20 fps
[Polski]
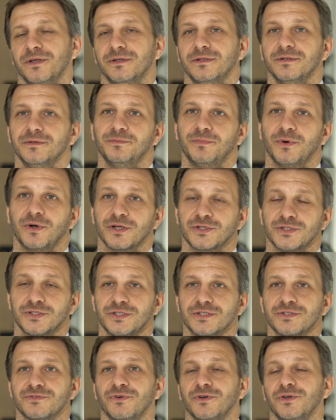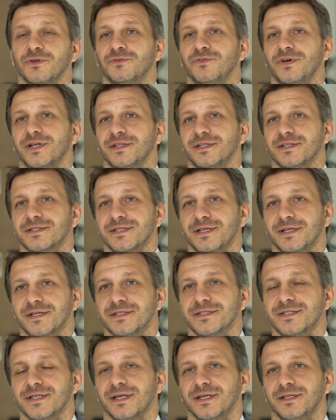y, pokażecie swoje otwarte
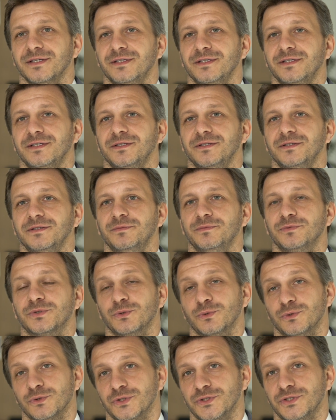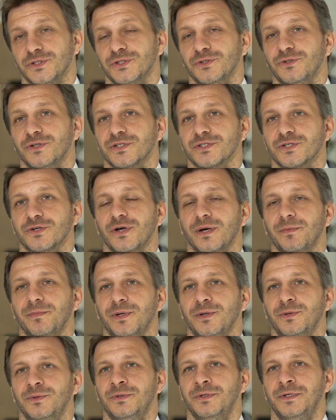serca i przyłączycie się do naszego
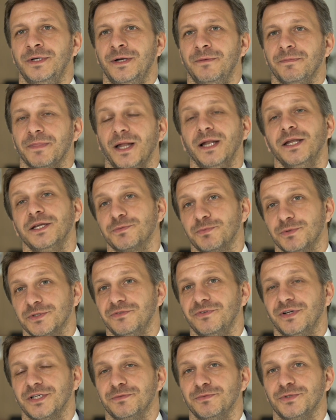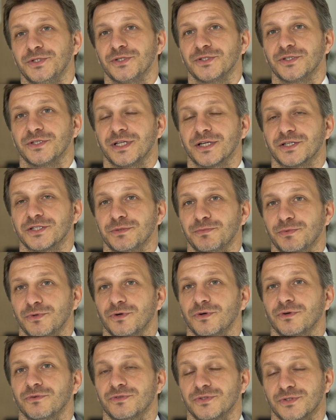apelu, ale nie spodziewaliśmy się, że tak
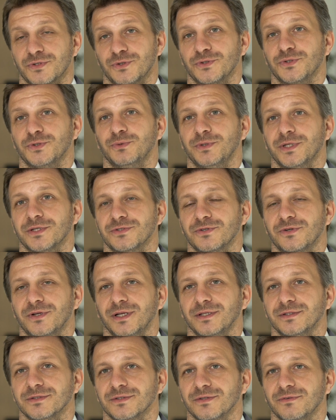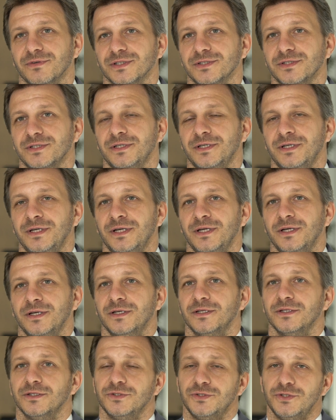szybko wszystko się uda zorganizować.
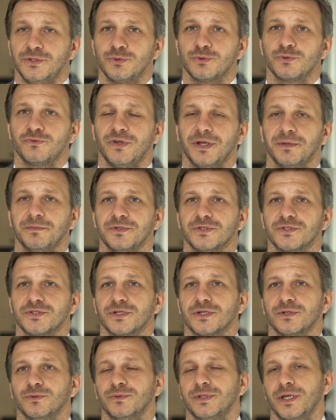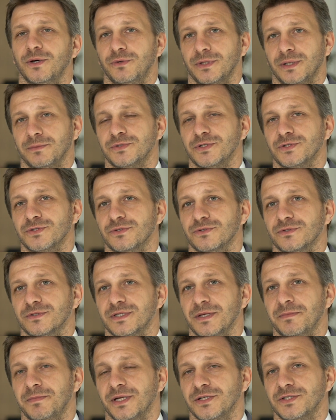Dziś już wiemy, że udało nam się
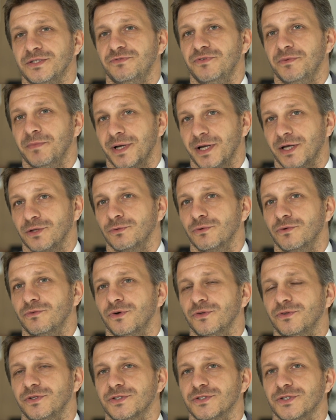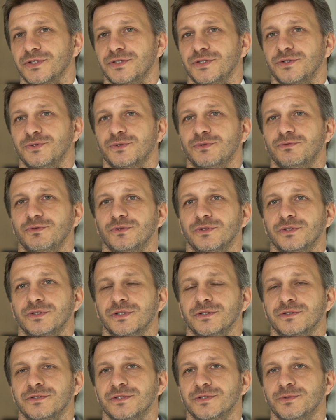zebrać wymaganą kwotę 62
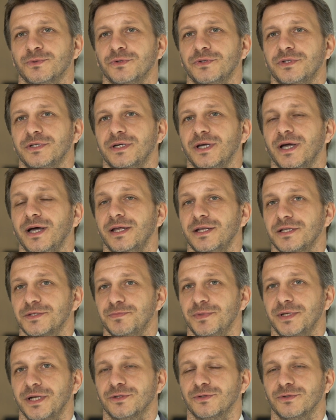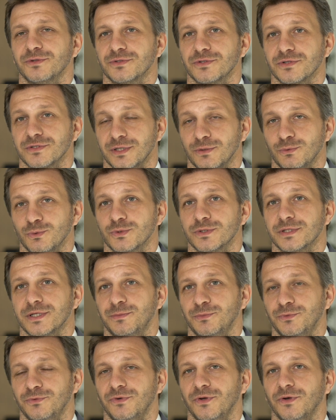tysięcy złotych, a respirator został już
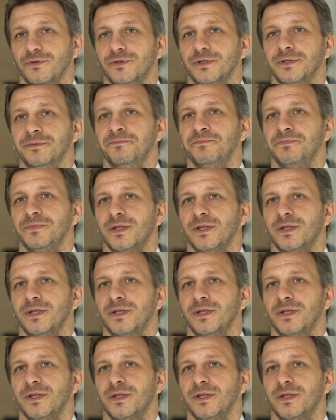zamówiony.